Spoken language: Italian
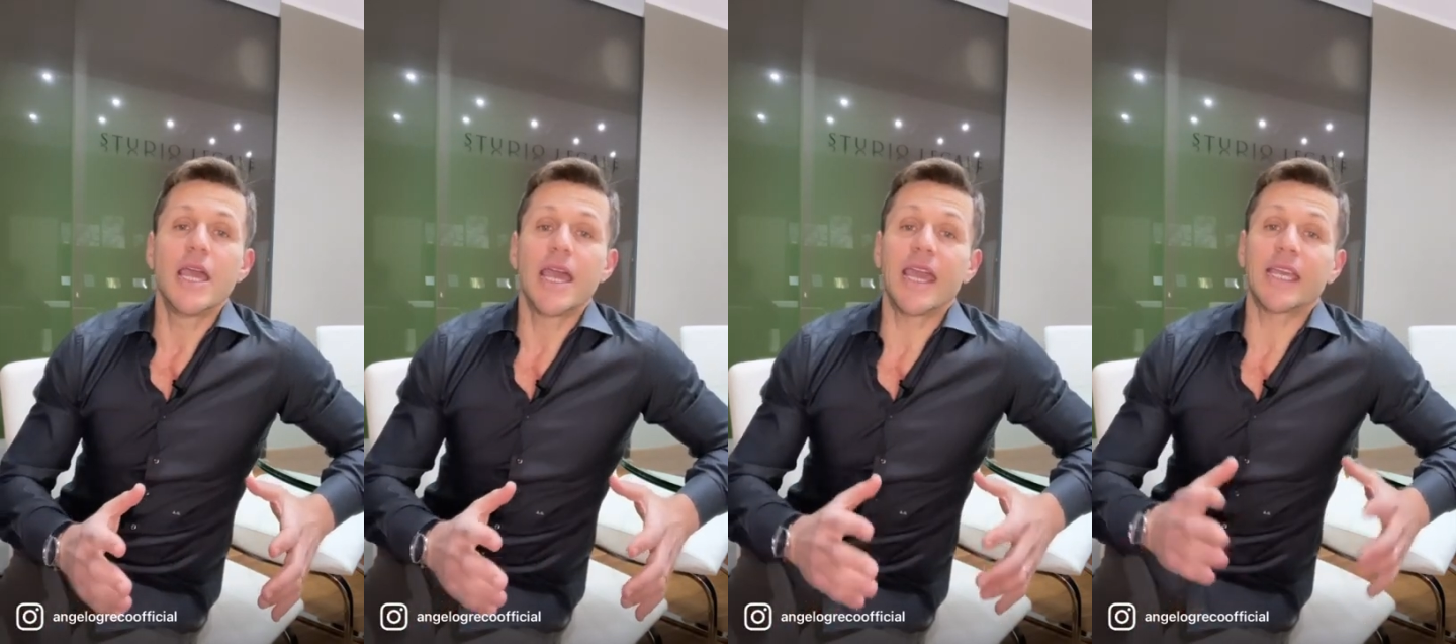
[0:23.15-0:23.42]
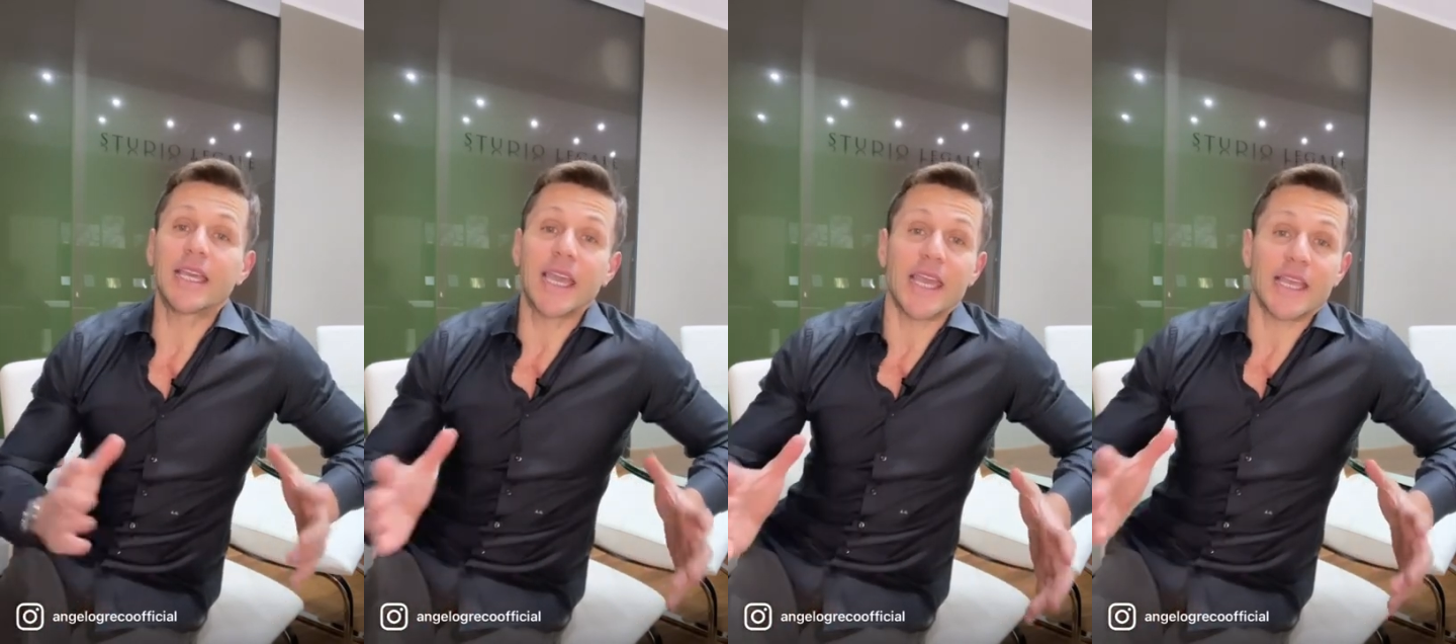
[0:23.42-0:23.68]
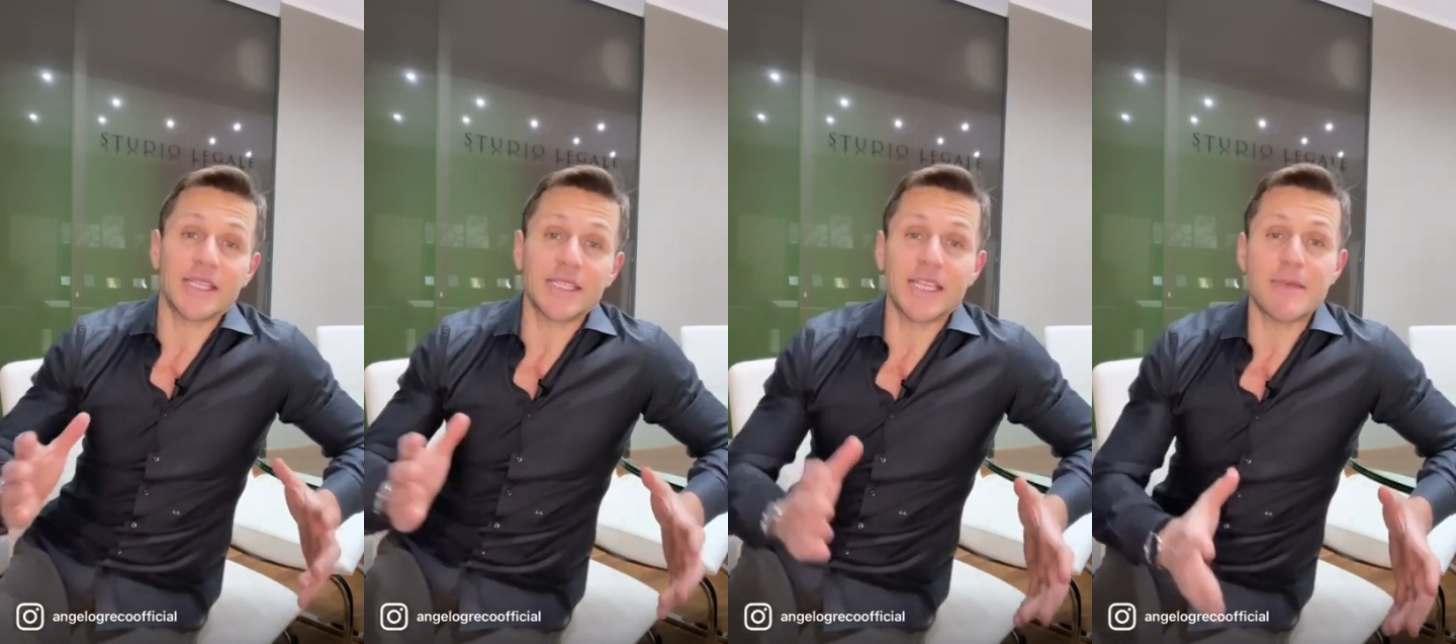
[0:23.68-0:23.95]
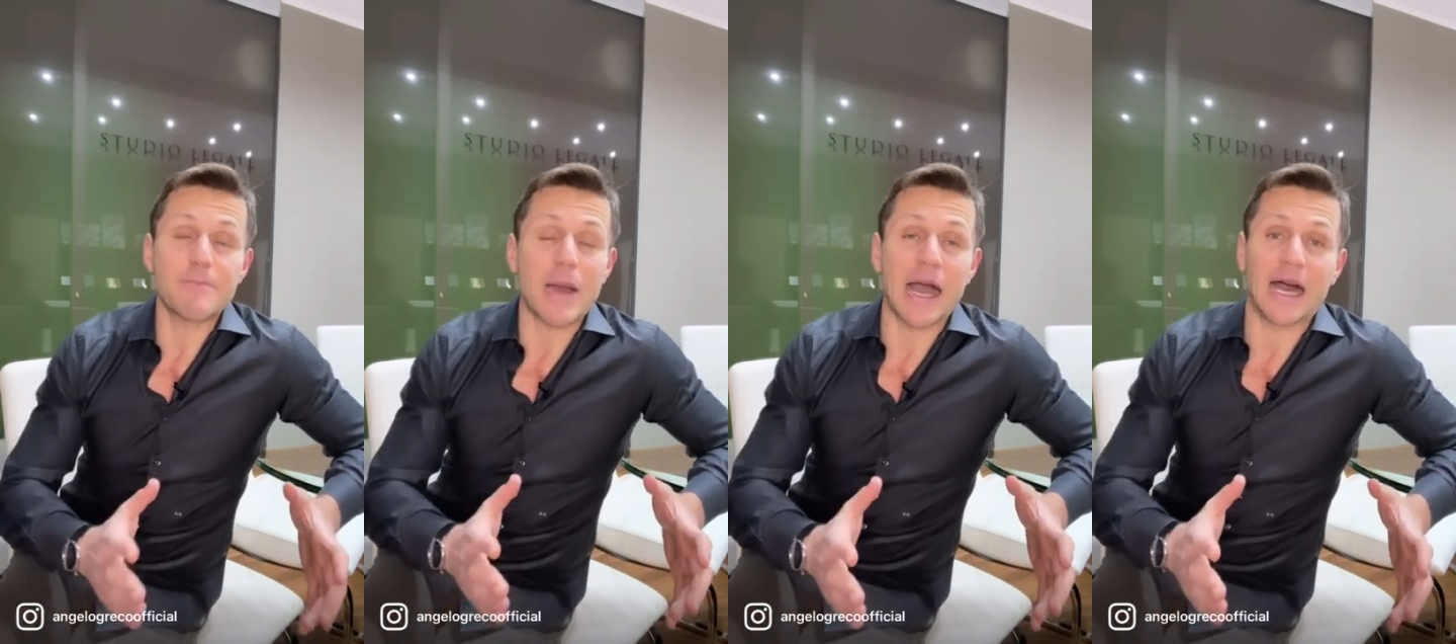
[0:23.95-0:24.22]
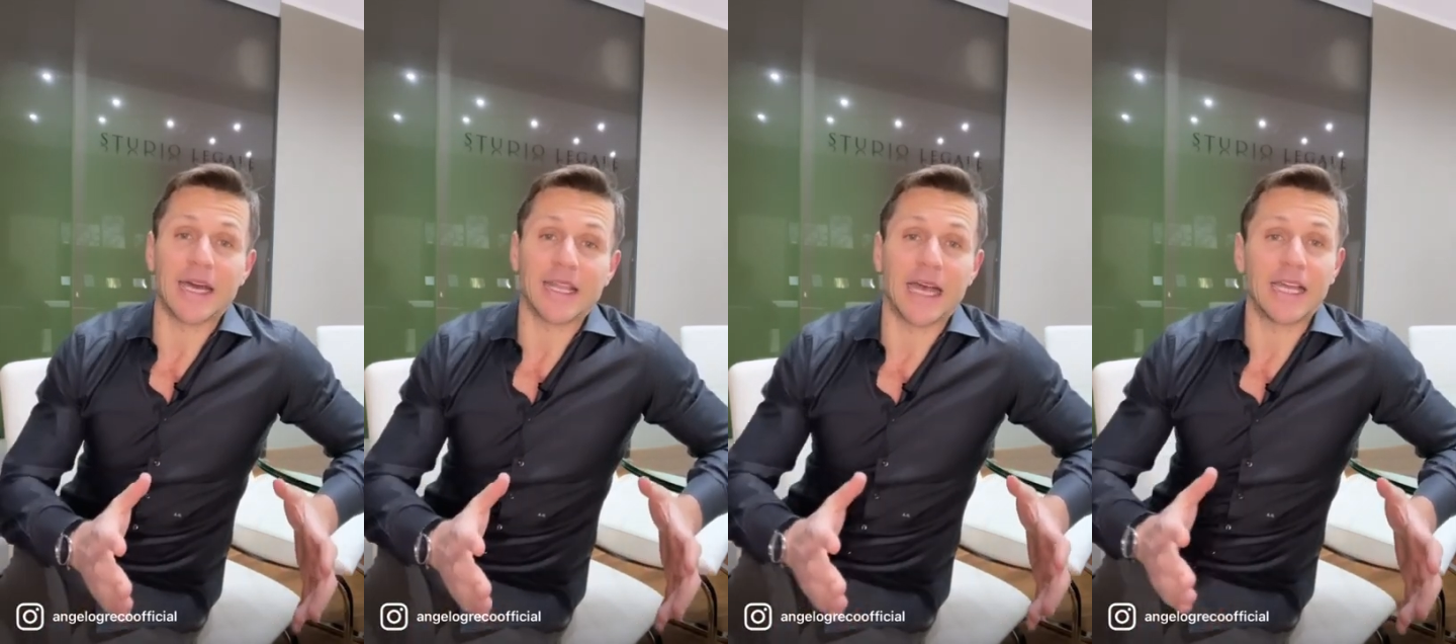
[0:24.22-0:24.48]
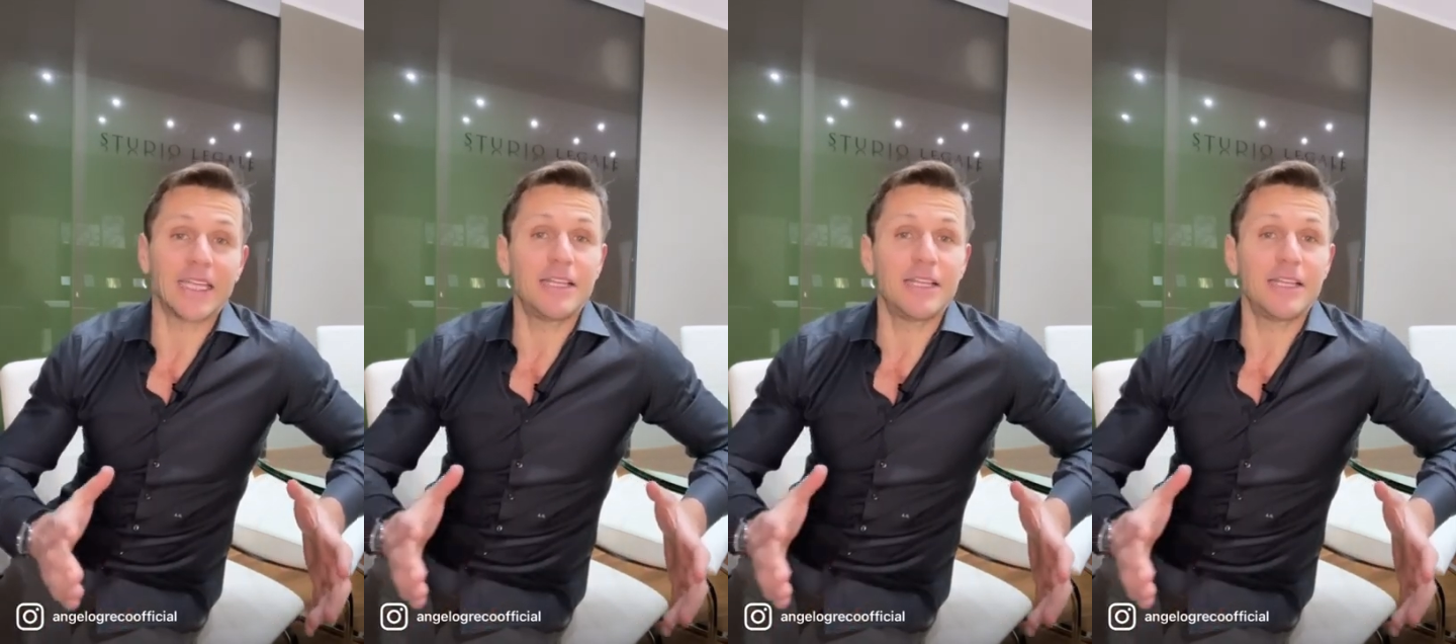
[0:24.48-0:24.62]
e che separa